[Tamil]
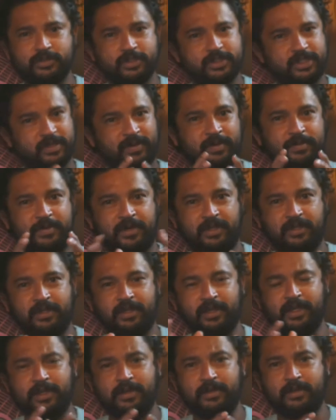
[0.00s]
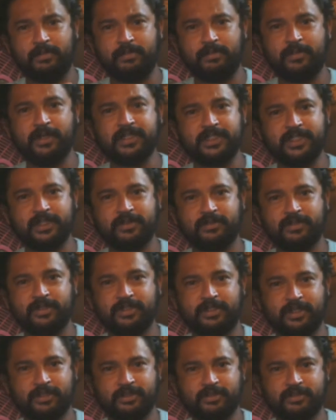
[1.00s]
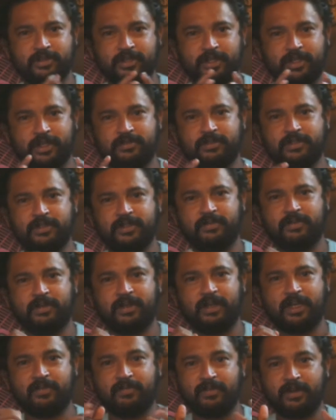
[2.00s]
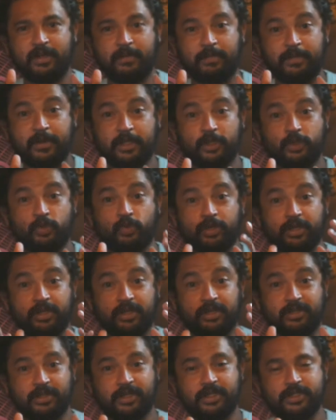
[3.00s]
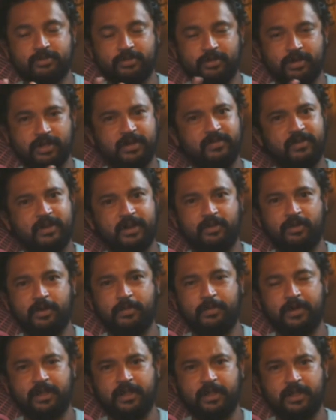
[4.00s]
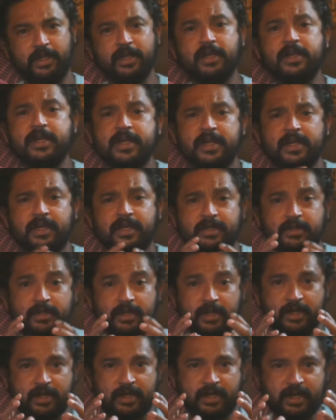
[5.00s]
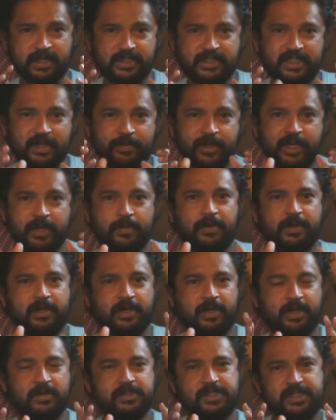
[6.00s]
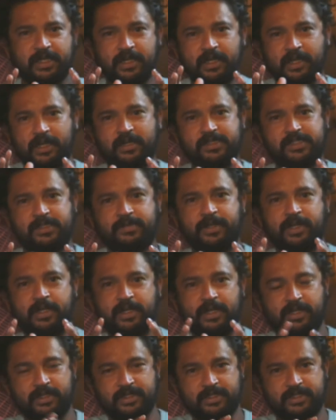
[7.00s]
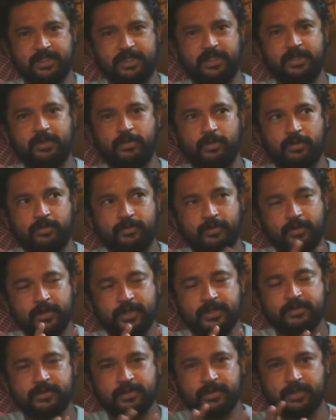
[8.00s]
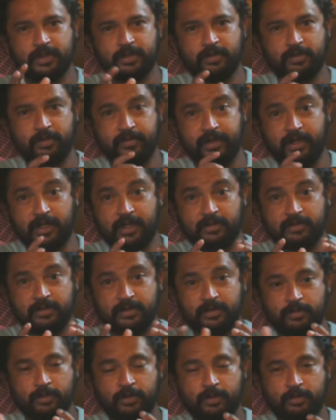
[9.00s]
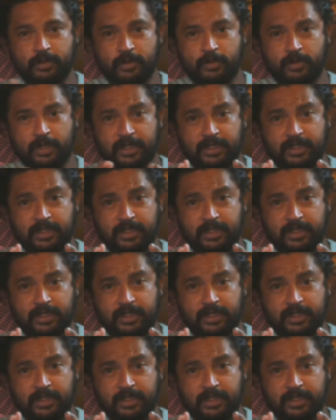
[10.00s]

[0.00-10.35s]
வந்து சமயம் பண்ணியிருந்தார் மியூசிக் வந்து சந்தோஷ் நாராயண் வந்து லெவலில் படத்தை தூக்கி நிறுத்துறான்னு சொல்லலாம் வேறு லெவலில் பண்ணியிருந்தார் இதில் காட்சி அமைக்கப்பட்ட காட்சி எல்லா காட்சியுமே நல்லா இருந்துச்சு ஒரு போலீஸ் வந்து ஒரு வீட்டில் வந்து போகணும்னா ஒரு